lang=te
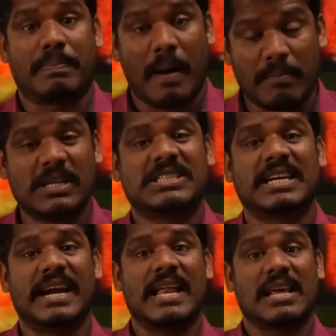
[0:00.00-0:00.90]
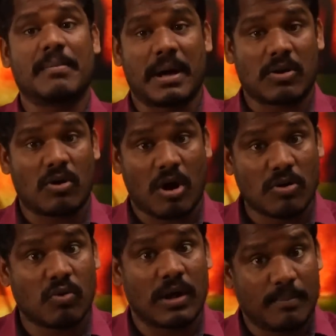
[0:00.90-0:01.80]
పబ్లిష్ చేయడానికి మనకు ఒక
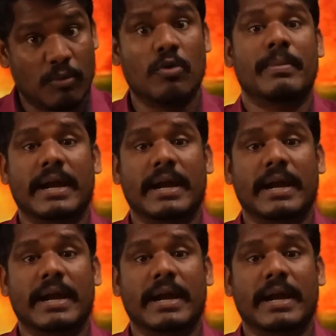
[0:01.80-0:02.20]
అనుకూల బ్లూ